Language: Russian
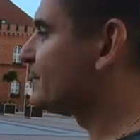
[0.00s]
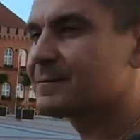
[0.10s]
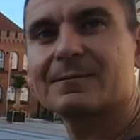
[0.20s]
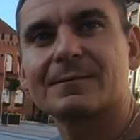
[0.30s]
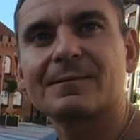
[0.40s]
и
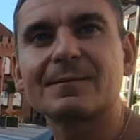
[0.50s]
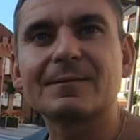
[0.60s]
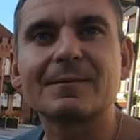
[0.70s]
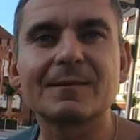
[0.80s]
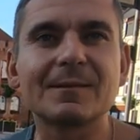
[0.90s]

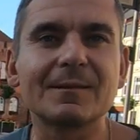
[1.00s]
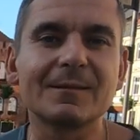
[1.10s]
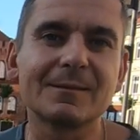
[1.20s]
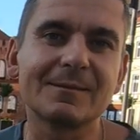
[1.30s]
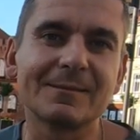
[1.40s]

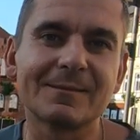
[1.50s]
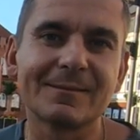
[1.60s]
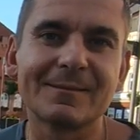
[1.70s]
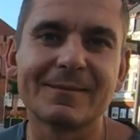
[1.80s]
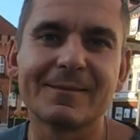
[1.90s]
размещена,
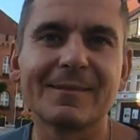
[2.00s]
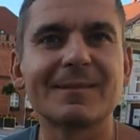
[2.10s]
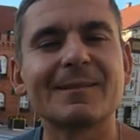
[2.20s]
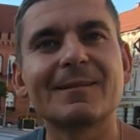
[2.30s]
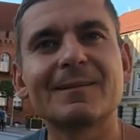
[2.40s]

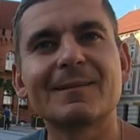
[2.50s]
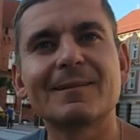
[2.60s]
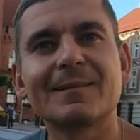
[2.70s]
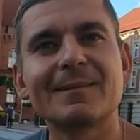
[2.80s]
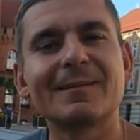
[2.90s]
ой,
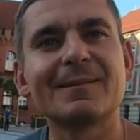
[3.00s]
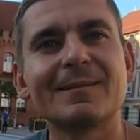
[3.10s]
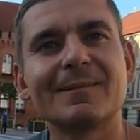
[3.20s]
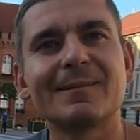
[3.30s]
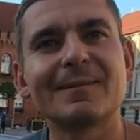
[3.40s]

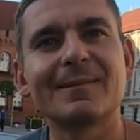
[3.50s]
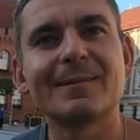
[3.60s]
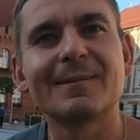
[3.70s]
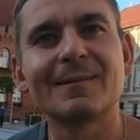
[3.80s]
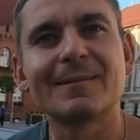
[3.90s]

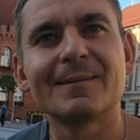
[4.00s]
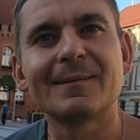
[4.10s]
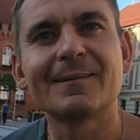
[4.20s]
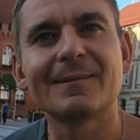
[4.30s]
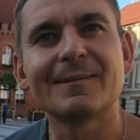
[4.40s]

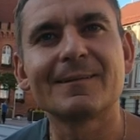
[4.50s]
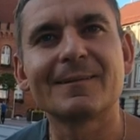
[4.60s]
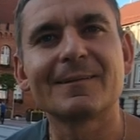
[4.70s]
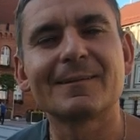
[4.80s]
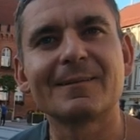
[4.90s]

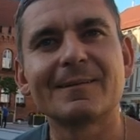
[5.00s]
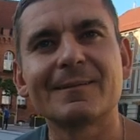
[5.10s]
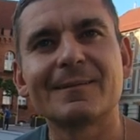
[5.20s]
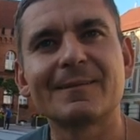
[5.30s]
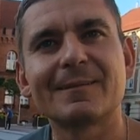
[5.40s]
по-русски
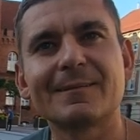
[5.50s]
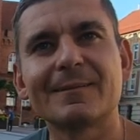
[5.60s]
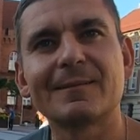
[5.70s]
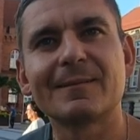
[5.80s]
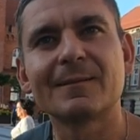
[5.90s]
глава
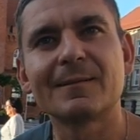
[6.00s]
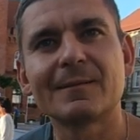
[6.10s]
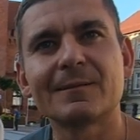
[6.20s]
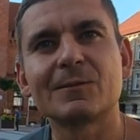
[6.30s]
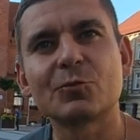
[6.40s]
города.
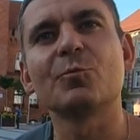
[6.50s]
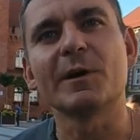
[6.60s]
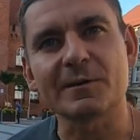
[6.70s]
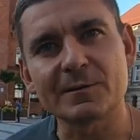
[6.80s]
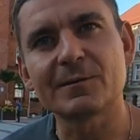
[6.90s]
Ну,
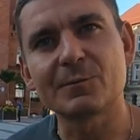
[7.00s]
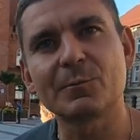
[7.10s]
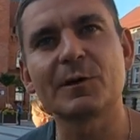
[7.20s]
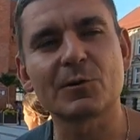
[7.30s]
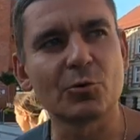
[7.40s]
мэр. Мэр,
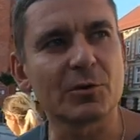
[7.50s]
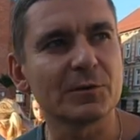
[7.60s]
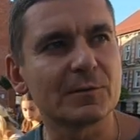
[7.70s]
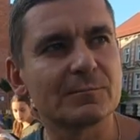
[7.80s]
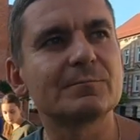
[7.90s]
мэр, мэр,
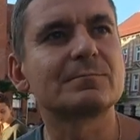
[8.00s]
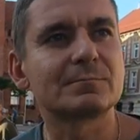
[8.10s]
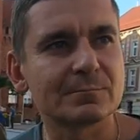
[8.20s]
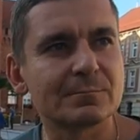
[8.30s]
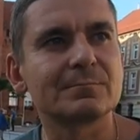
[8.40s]
мэр
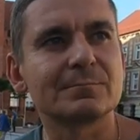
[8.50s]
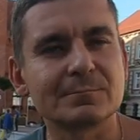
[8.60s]
города, да.